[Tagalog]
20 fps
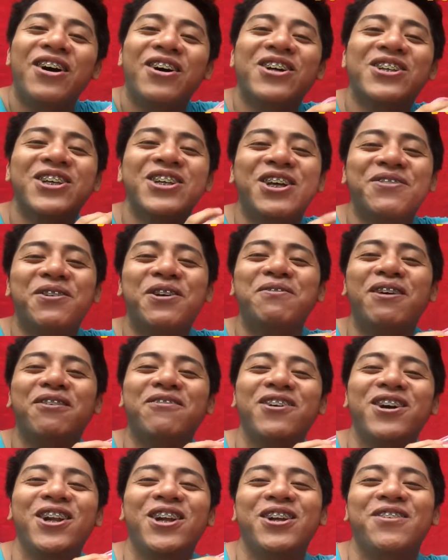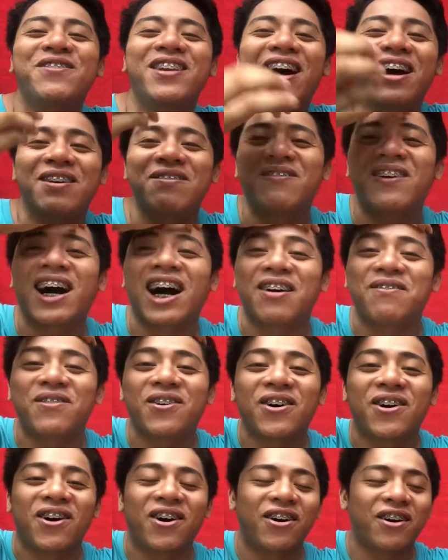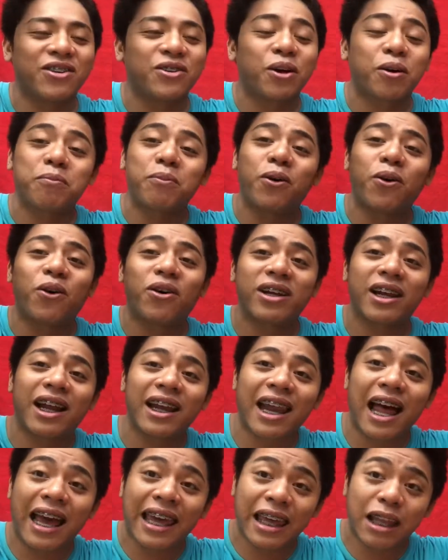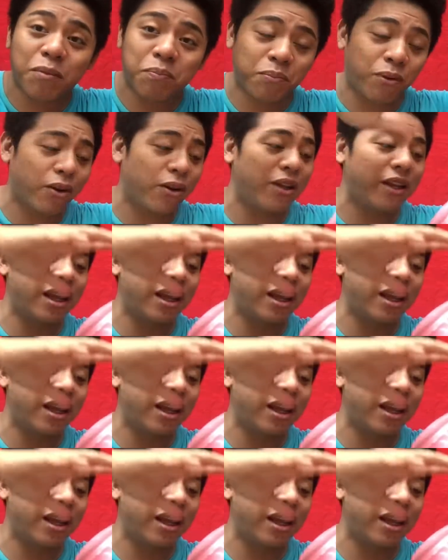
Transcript: gusto niyo po mag-volume ng mga buhok, ng buhok ng client po,